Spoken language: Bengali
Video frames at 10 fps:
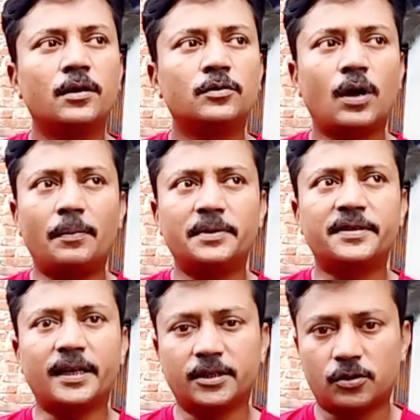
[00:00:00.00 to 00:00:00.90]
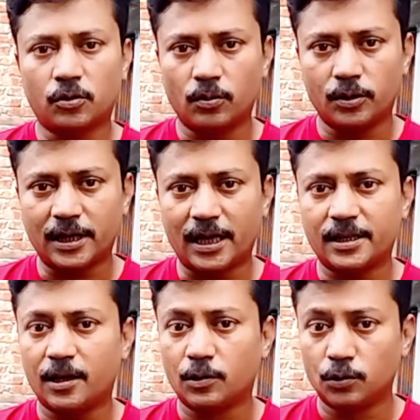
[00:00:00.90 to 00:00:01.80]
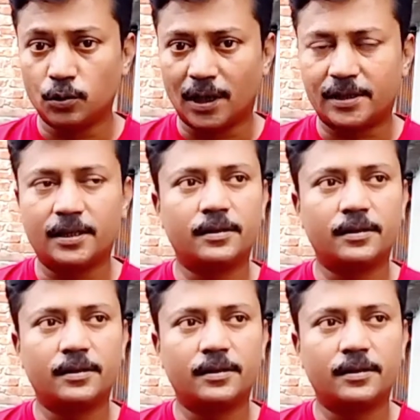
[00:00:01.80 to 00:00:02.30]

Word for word: তো আমি সাজেস্ট করব যারা যারা নতুন আছেন